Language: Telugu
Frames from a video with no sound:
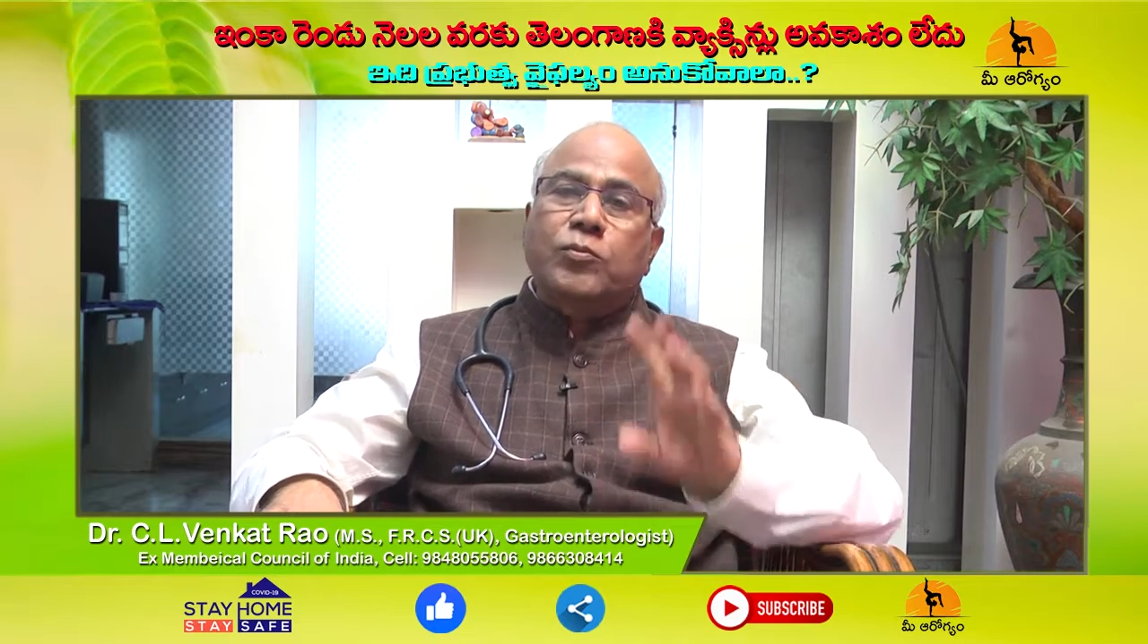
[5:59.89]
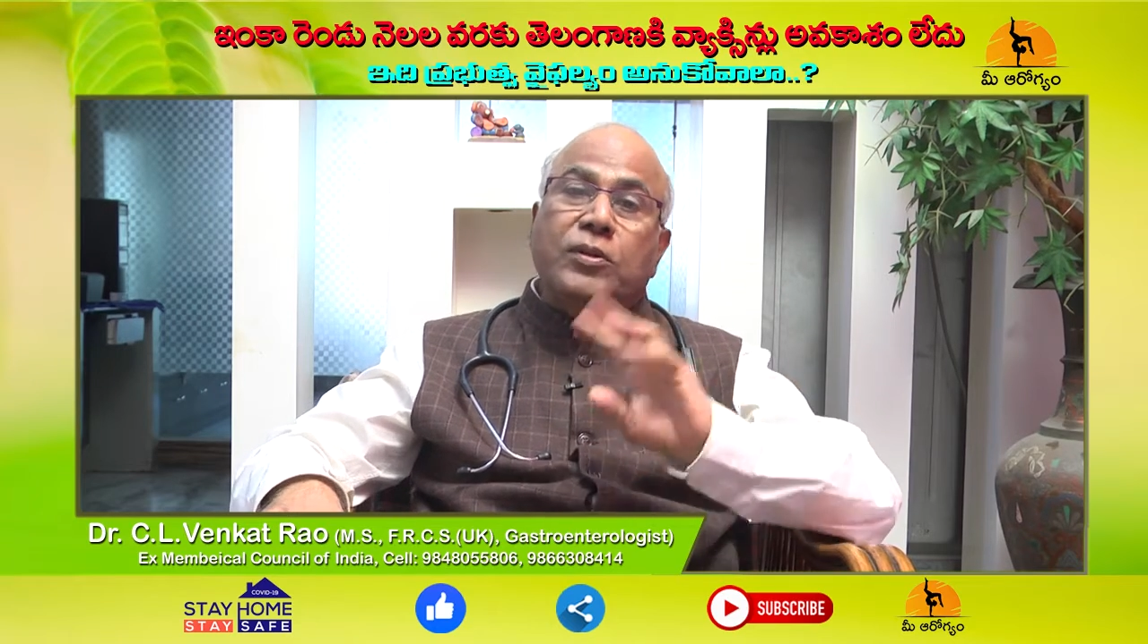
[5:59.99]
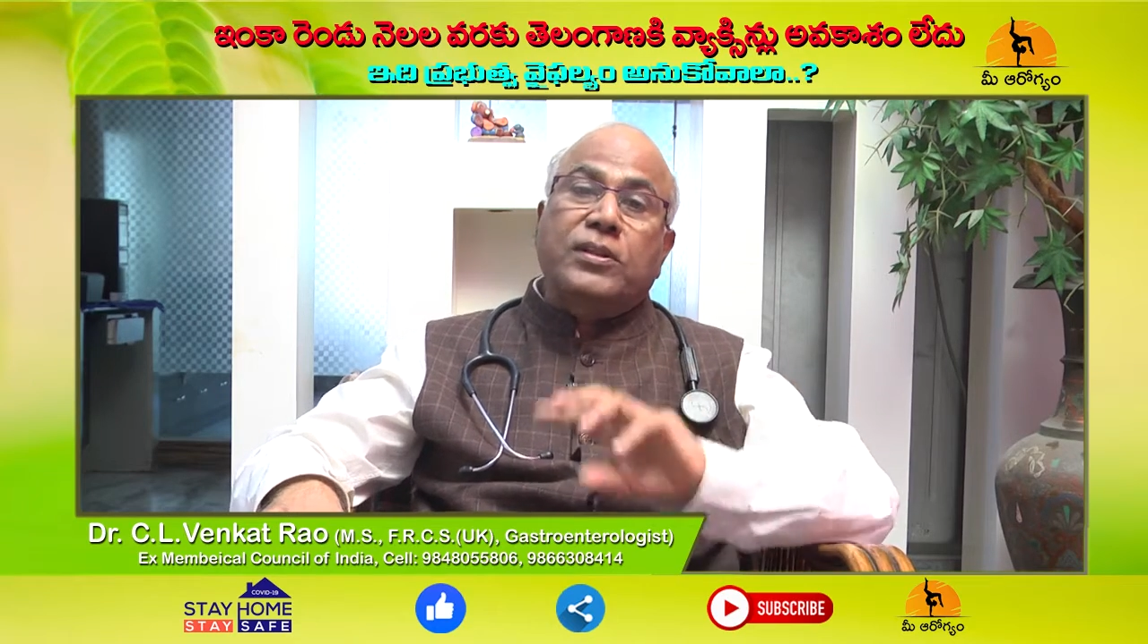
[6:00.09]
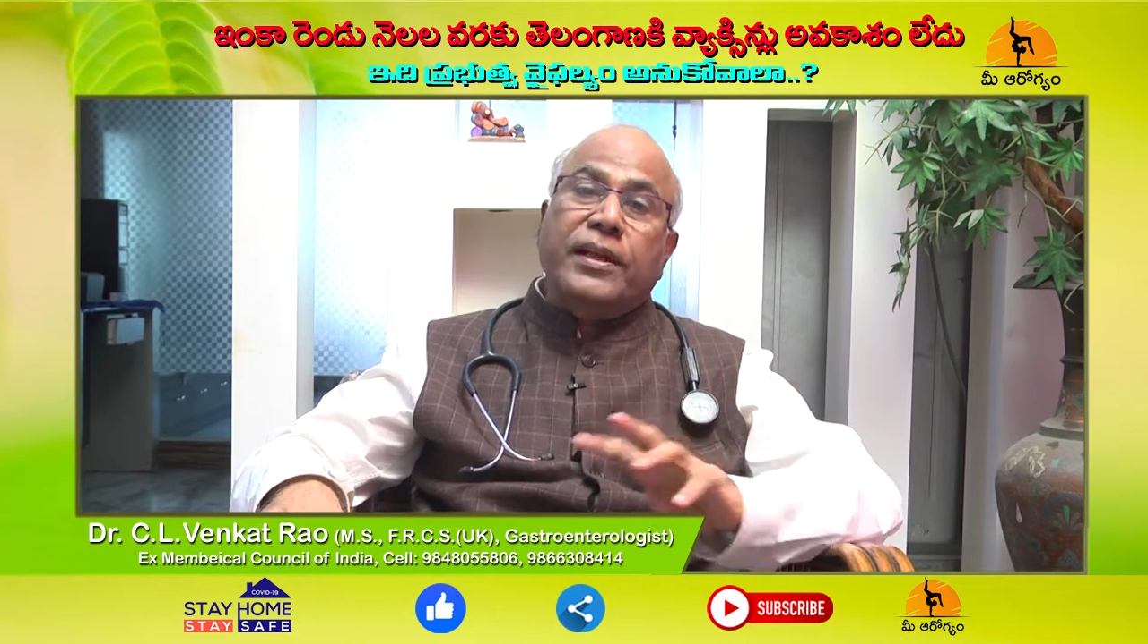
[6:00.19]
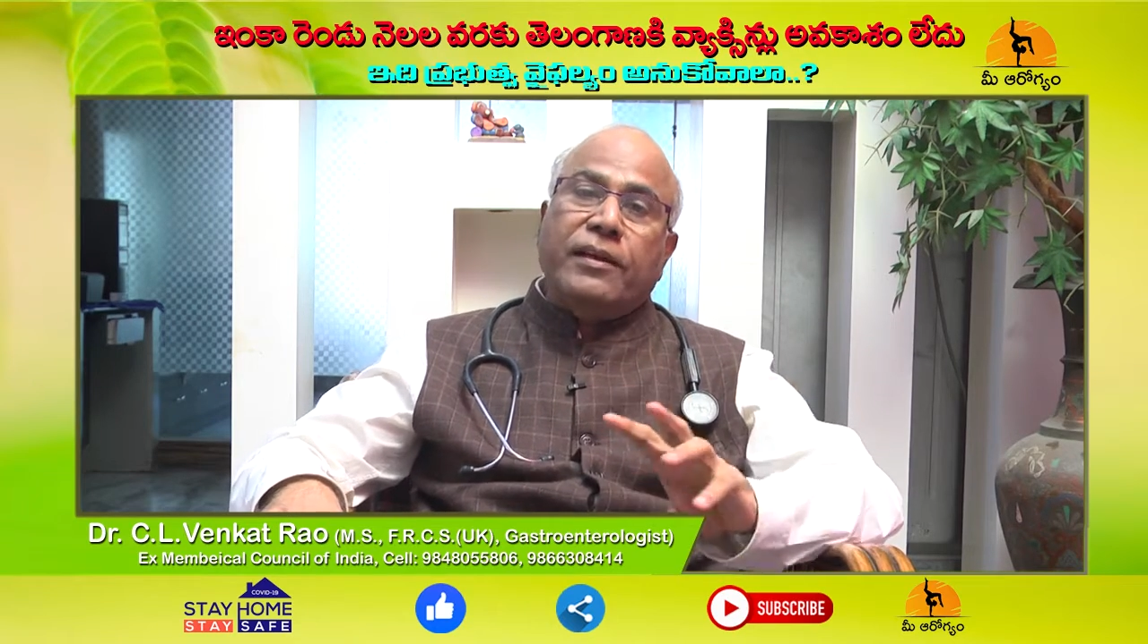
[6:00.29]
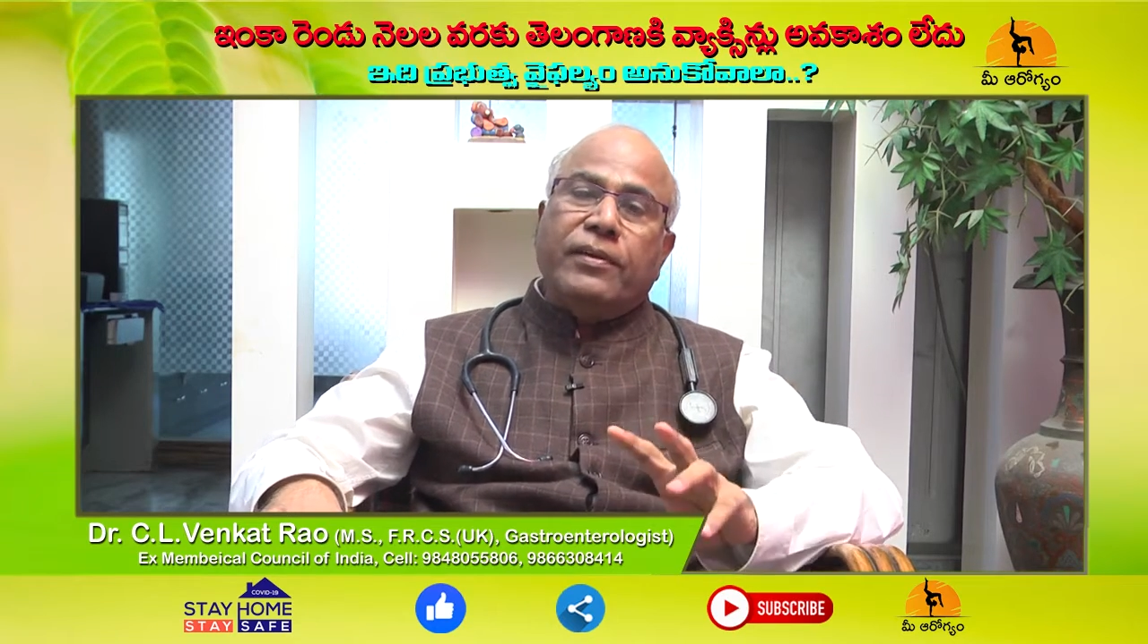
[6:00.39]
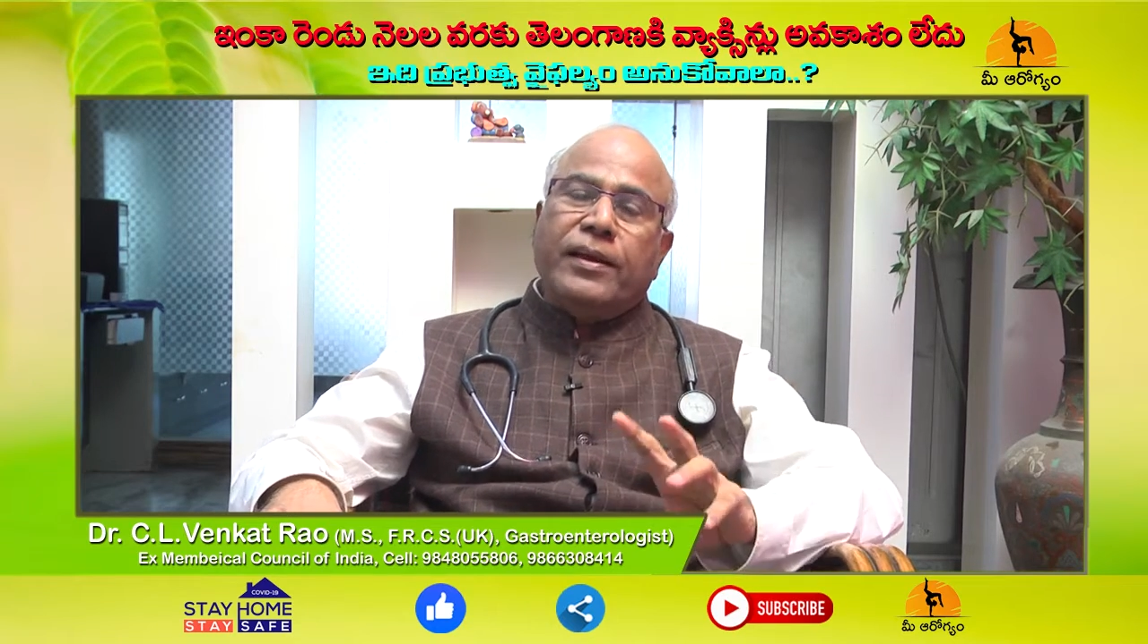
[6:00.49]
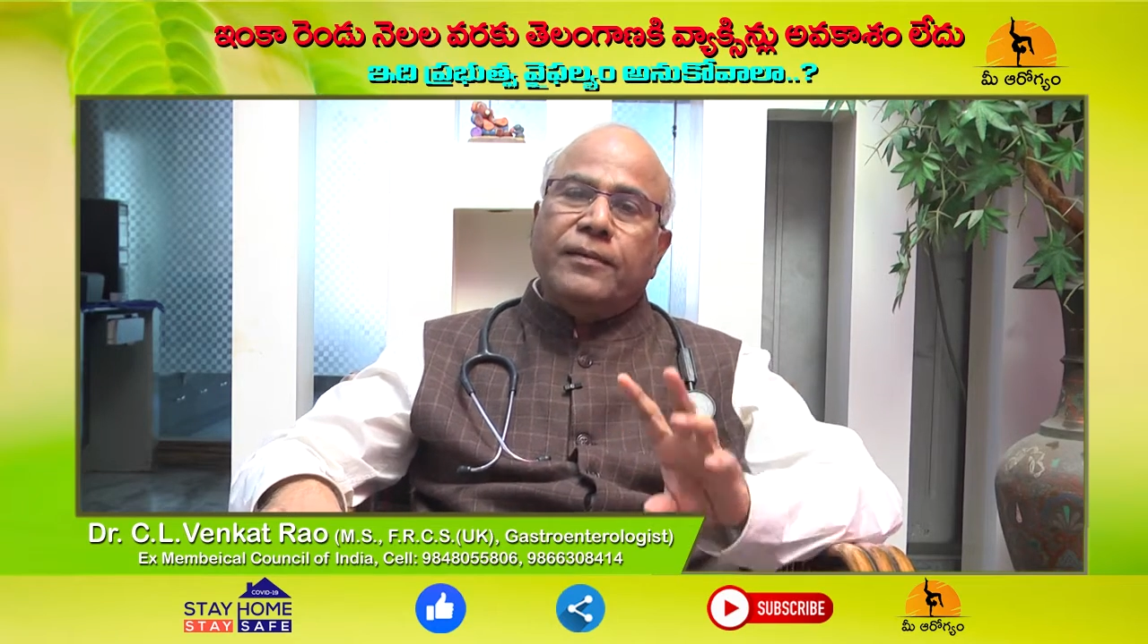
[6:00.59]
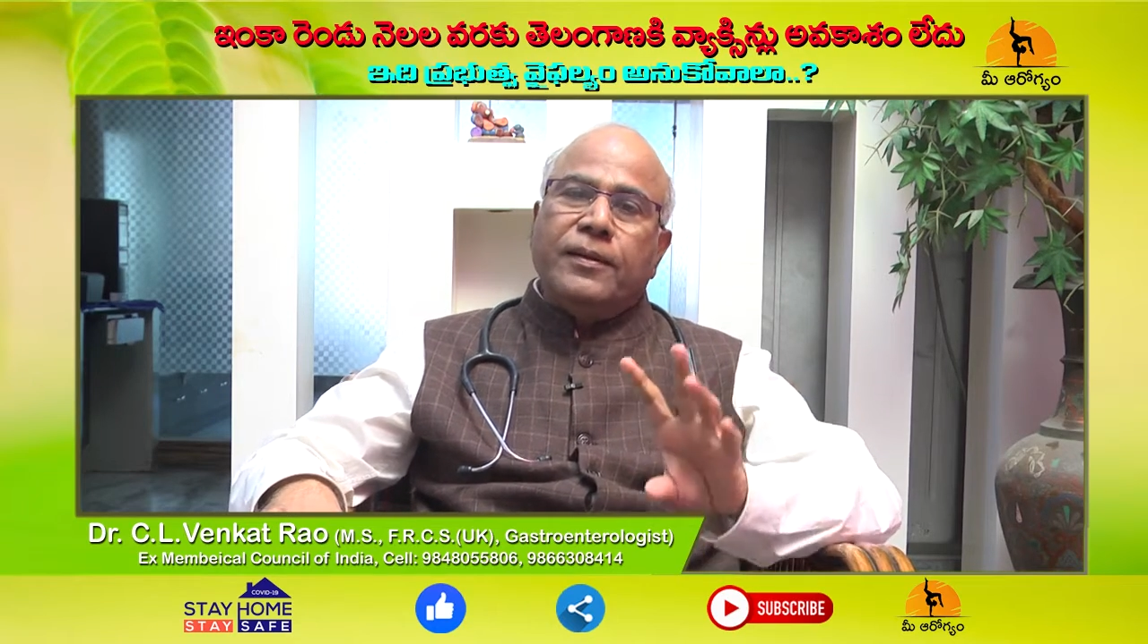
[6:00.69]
స్పుత్నిక్వి